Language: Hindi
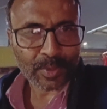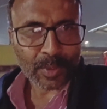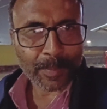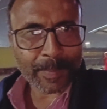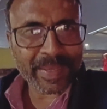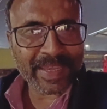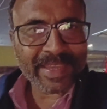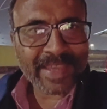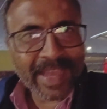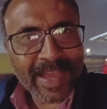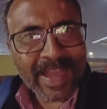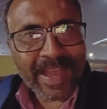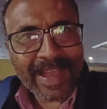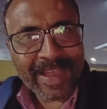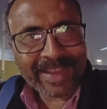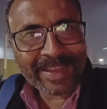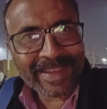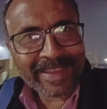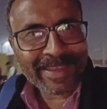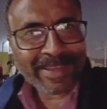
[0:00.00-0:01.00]
तो भैया
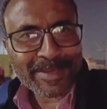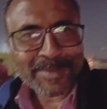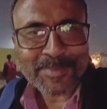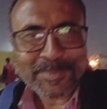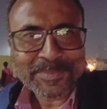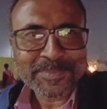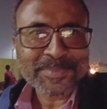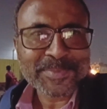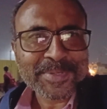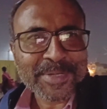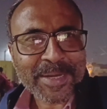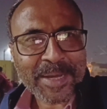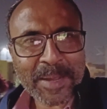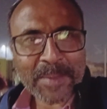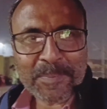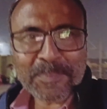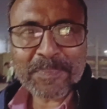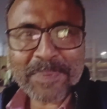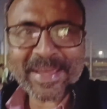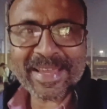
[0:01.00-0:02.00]
आ गए हम
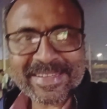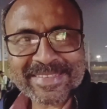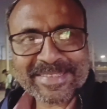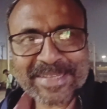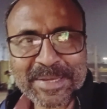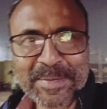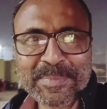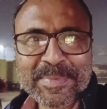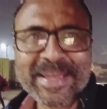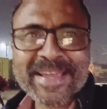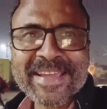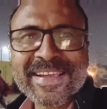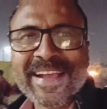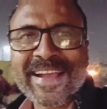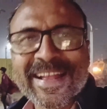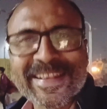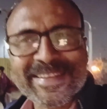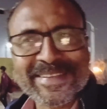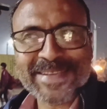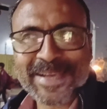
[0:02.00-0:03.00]
कम पैसे में
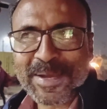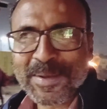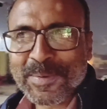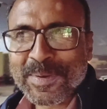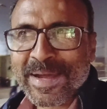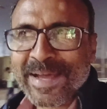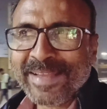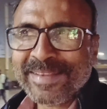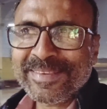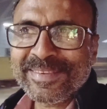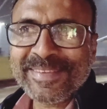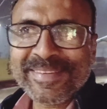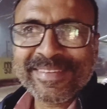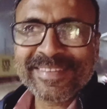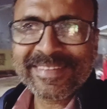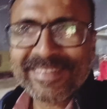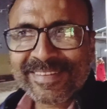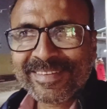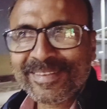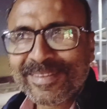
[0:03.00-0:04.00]
गाजियाबाद
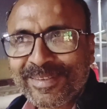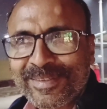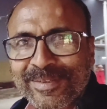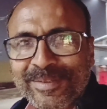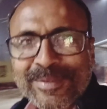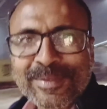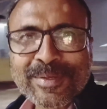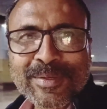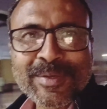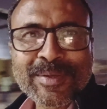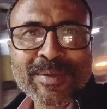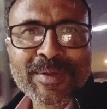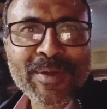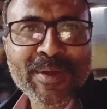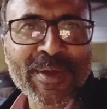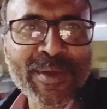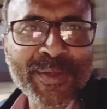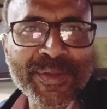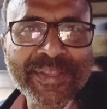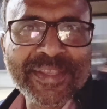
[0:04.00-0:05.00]

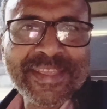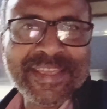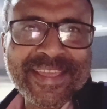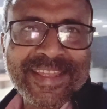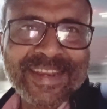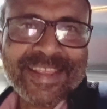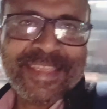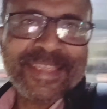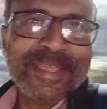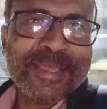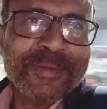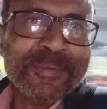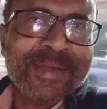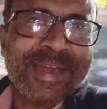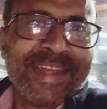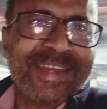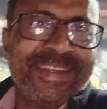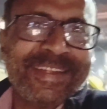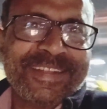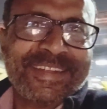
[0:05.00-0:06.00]
और ये रही
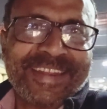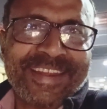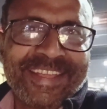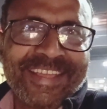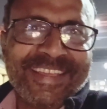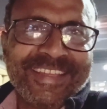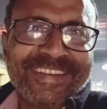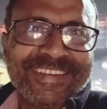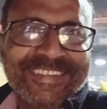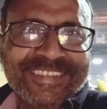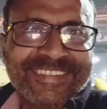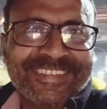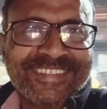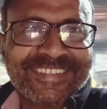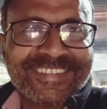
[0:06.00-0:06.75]
हमारी ट्रेन